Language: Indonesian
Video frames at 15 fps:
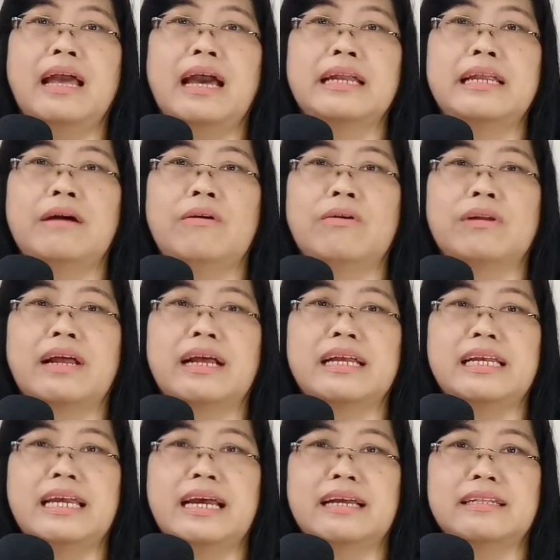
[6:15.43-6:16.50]
ada orang
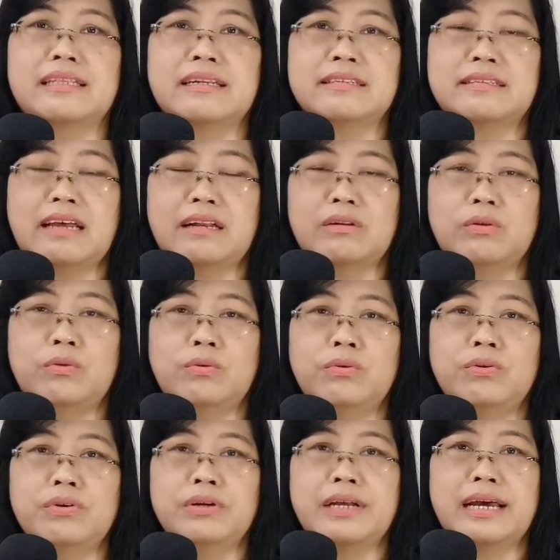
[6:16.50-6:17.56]
yang
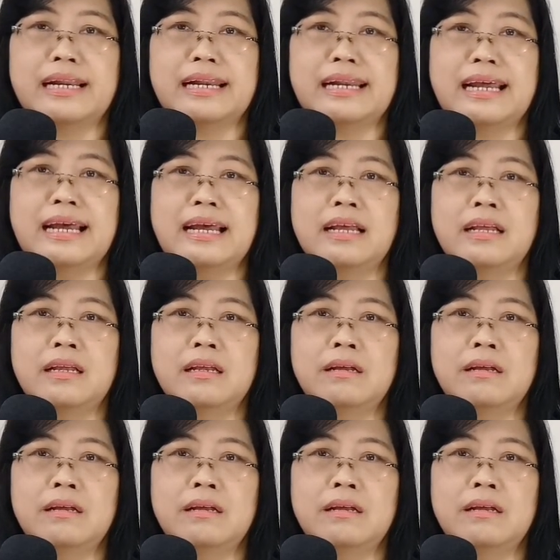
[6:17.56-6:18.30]
tersandung karena